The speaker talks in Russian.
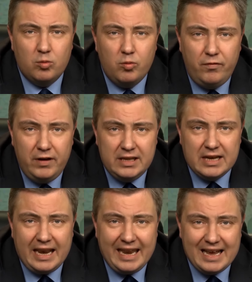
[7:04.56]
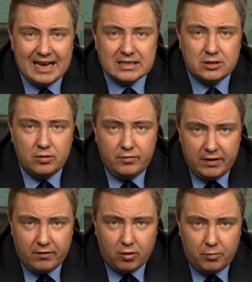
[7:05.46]
увидя реакцию в
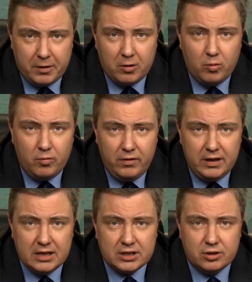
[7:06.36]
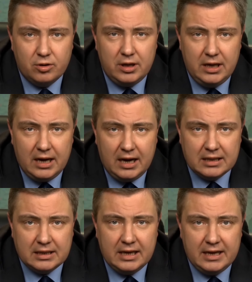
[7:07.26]
Европе, увидя, что и
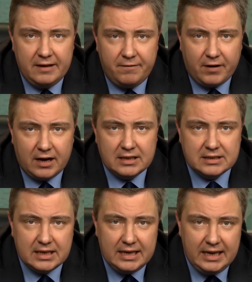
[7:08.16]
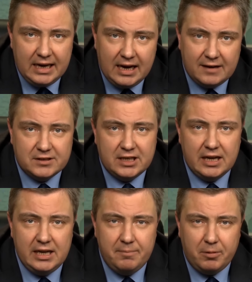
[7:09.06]
Англия, и Франция, и
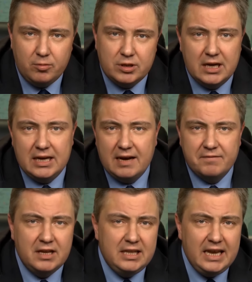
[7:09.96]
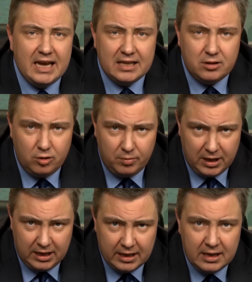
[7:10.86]
Австрия, и Пруссия явно не
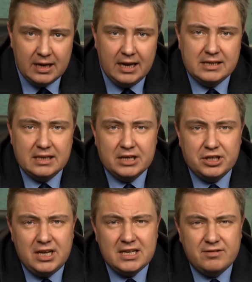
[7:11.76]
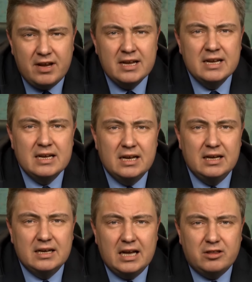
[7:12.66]
одобрили эти наши действия,
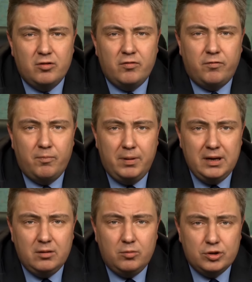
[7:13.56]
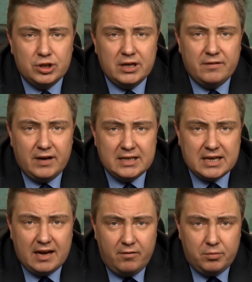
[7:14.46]
готов был уже
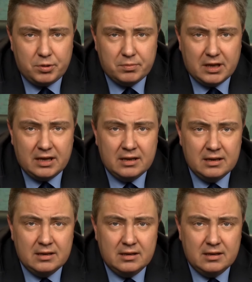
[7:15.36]
войска, в общем-то,